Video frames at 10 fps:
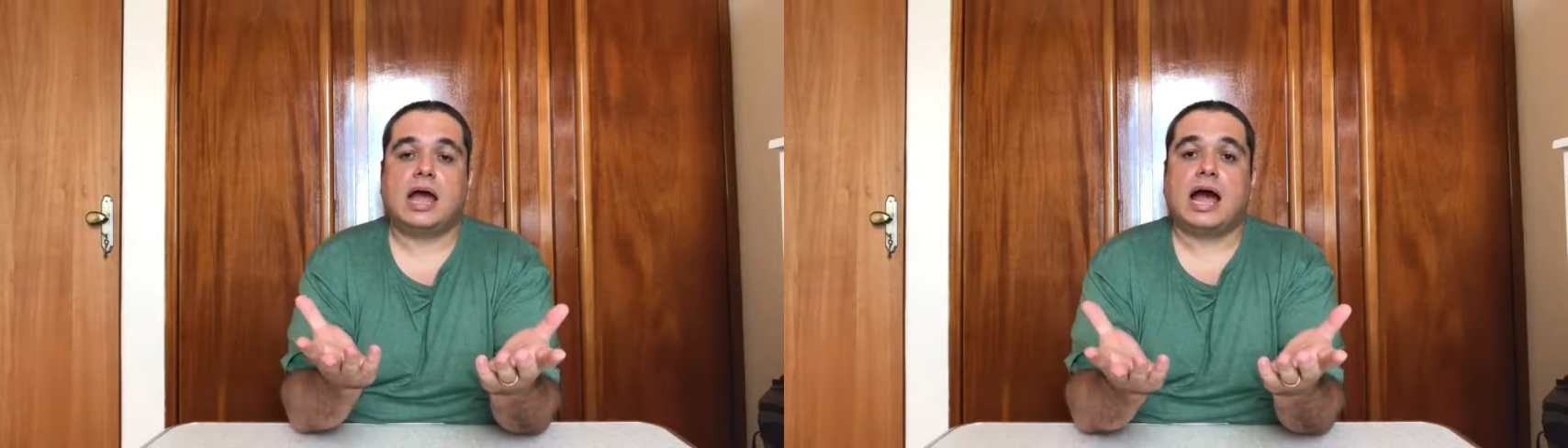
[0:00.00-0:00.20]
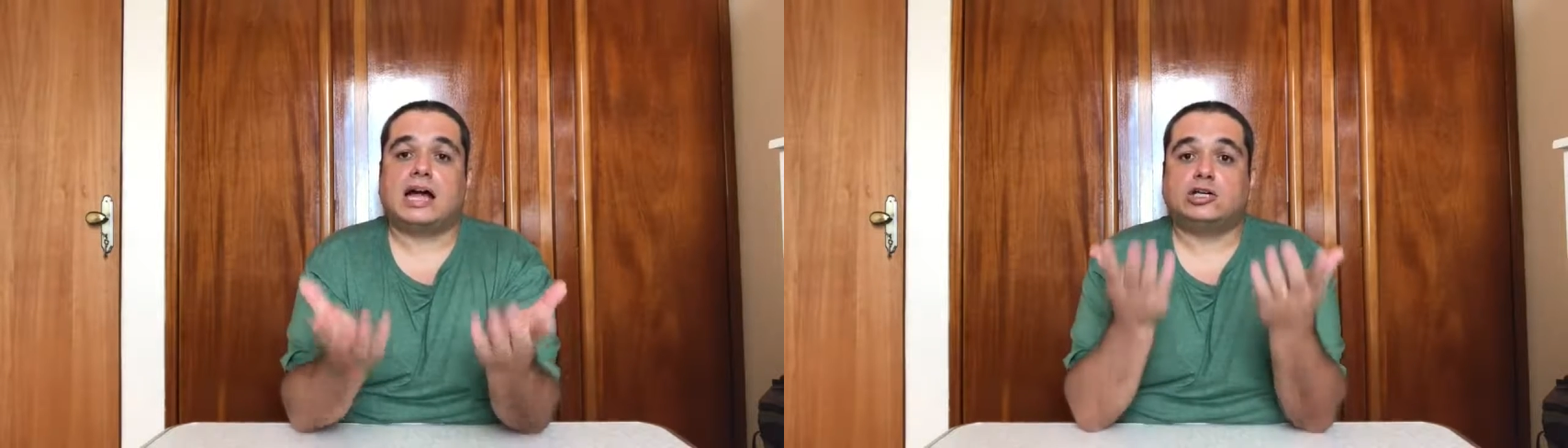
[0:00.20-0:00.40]

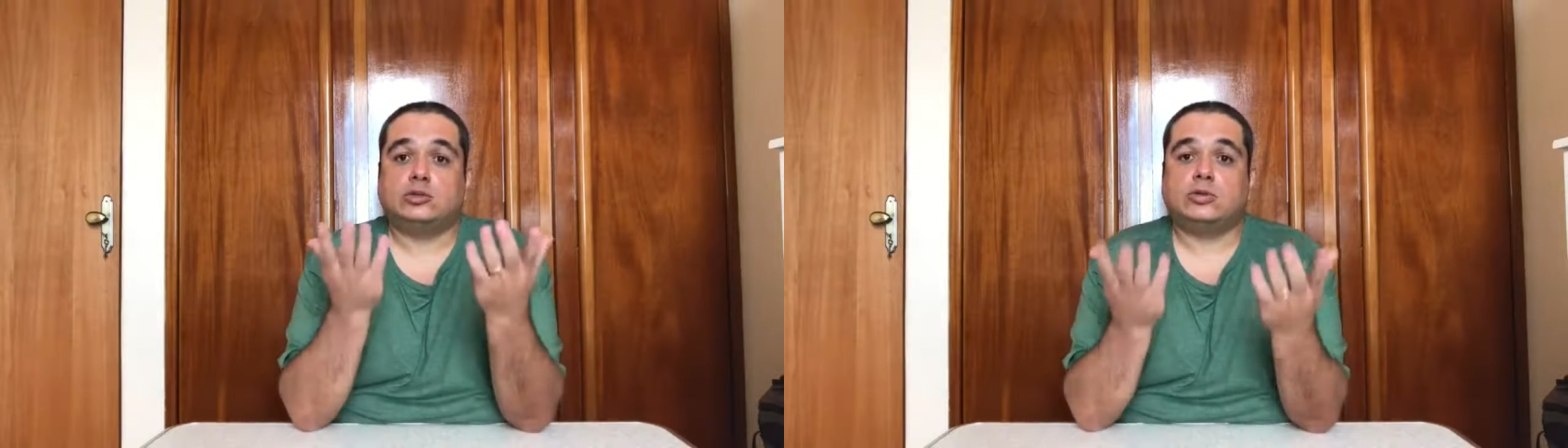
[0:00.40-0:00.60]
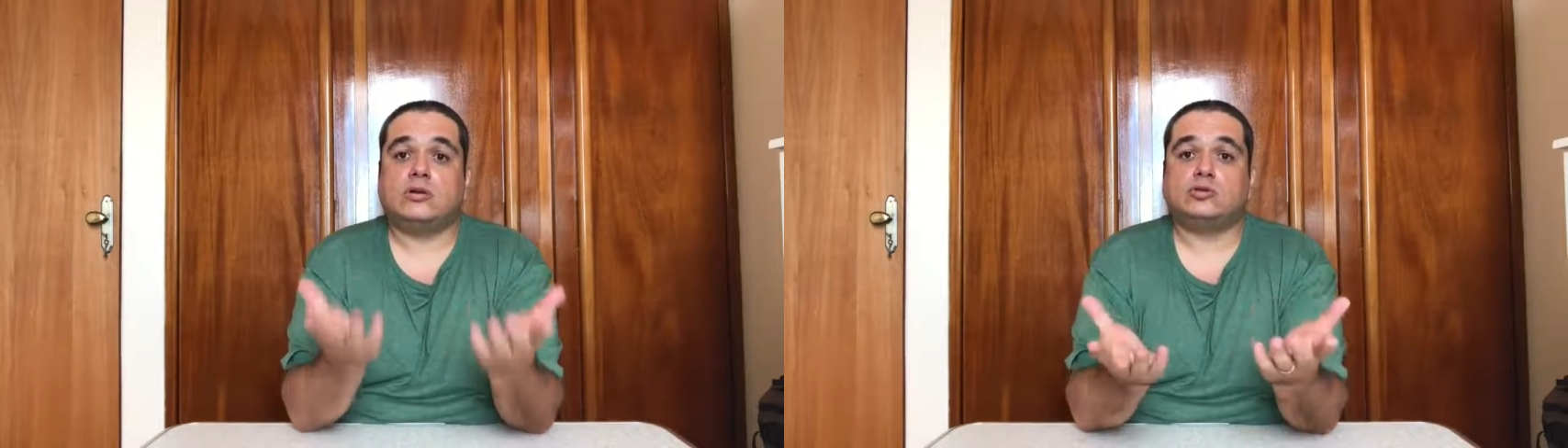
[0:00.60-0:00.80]

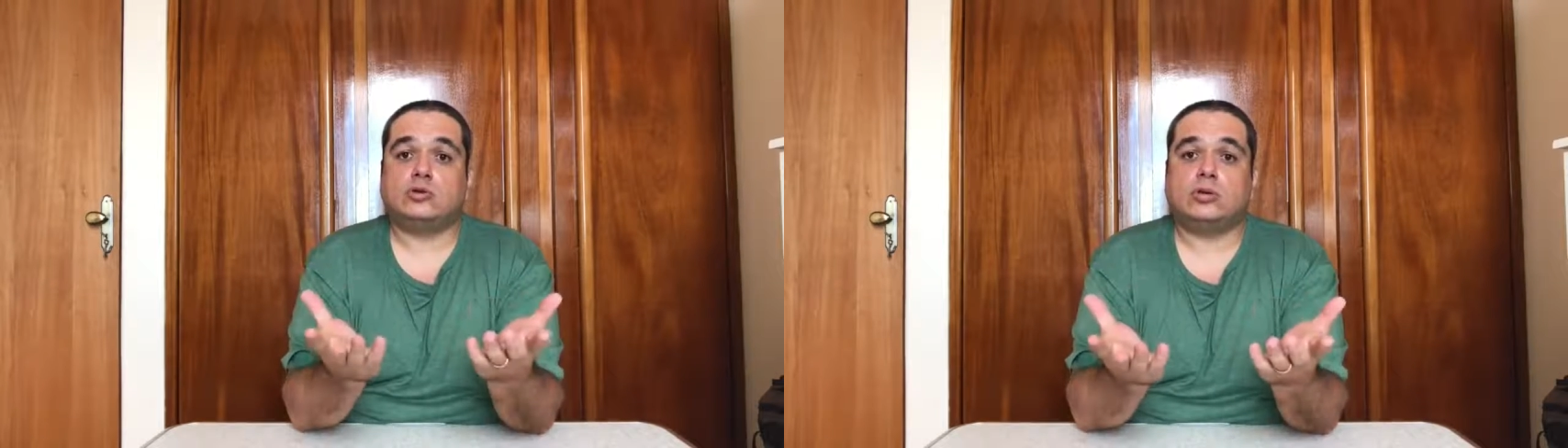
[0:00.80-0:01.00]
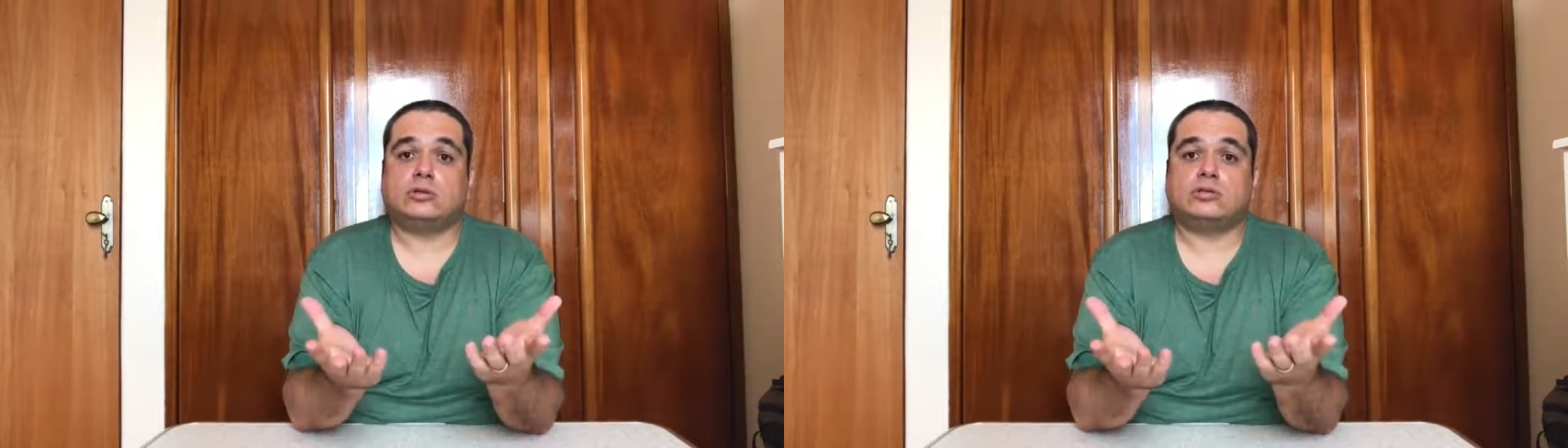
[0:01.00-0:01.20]
Ajudem os
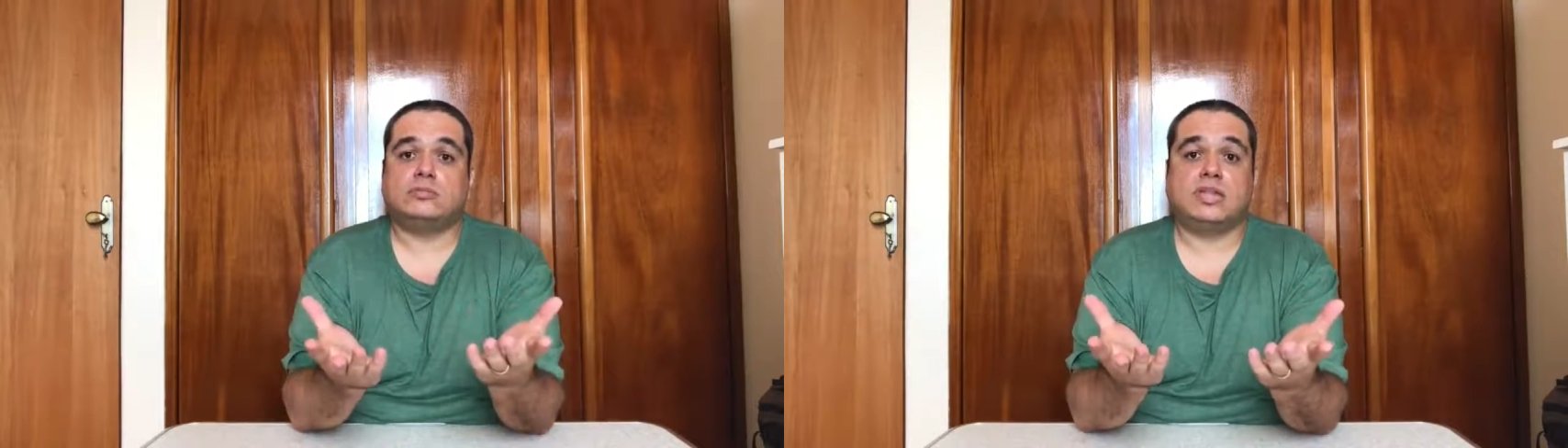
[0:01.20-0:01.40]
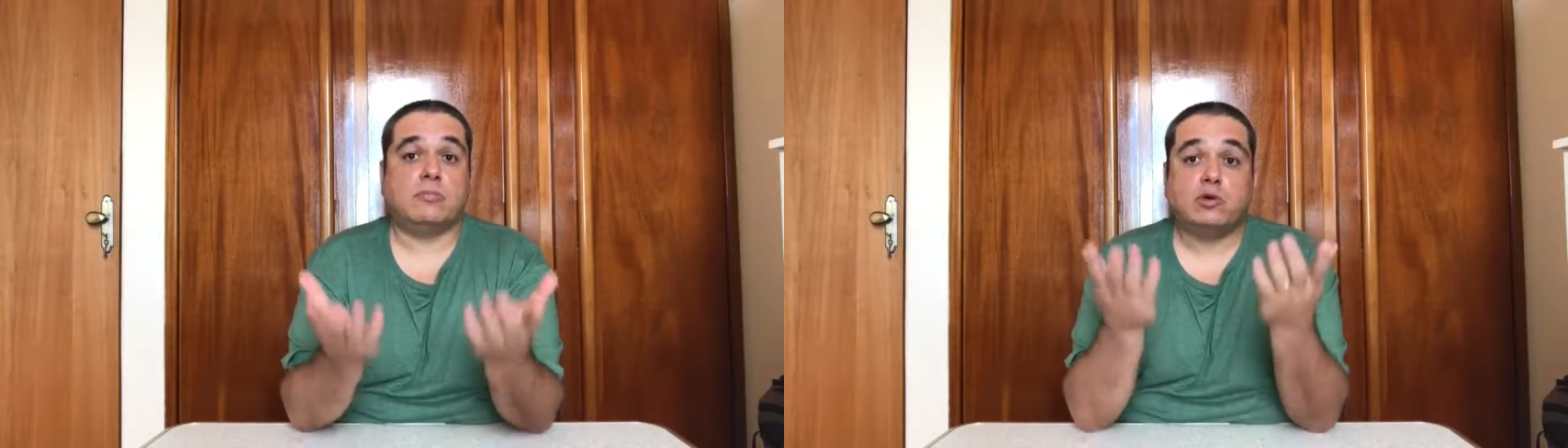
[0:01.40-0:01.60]
outros. Tem